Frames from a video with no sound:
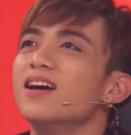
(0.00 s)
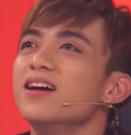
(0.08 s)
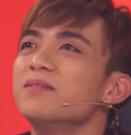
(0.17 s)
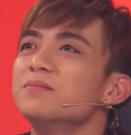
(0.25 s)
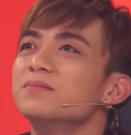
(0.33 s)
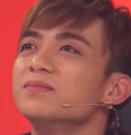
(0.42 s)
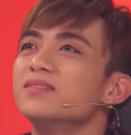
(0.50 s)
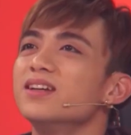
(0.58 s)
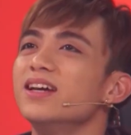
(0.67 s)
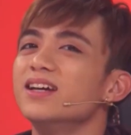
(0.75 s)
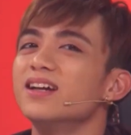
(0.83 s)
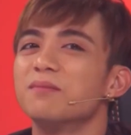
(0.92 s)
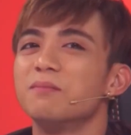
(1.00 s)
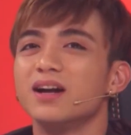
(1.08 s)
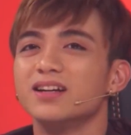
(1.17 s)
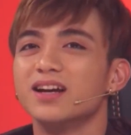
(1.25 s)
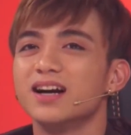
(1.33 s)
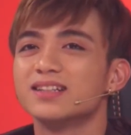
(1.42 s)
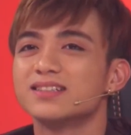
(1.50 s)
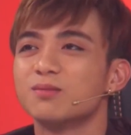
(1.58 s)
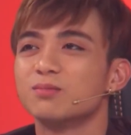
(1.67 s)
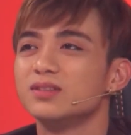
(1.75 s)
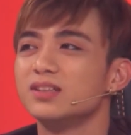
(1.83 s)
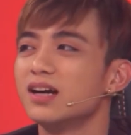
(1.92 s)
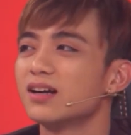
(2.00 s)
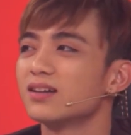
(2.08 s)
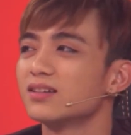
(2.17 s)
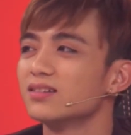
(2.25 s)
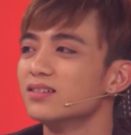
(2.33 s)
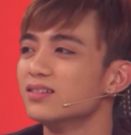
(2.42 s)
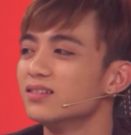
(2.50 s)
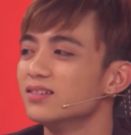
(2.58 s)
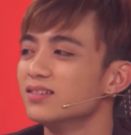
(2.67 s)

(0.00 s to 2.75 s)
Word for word: em nghĩ là bạn ấy hát dòng nhạc ờ,